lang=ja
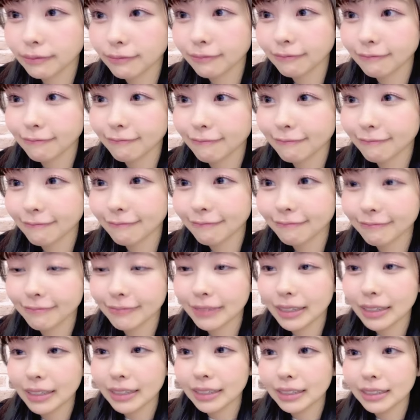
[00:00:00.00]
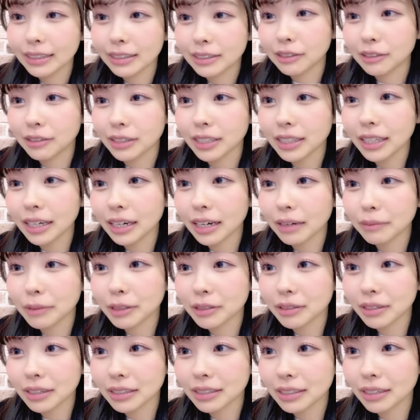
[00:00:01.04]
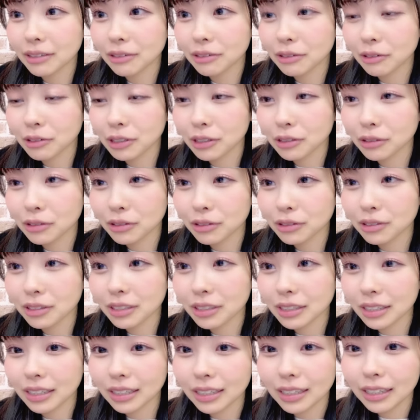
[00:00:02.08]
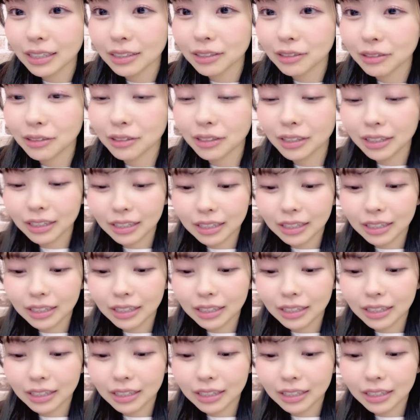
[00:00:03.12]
皆ちょっと日高美空さんお仕事中でちょっと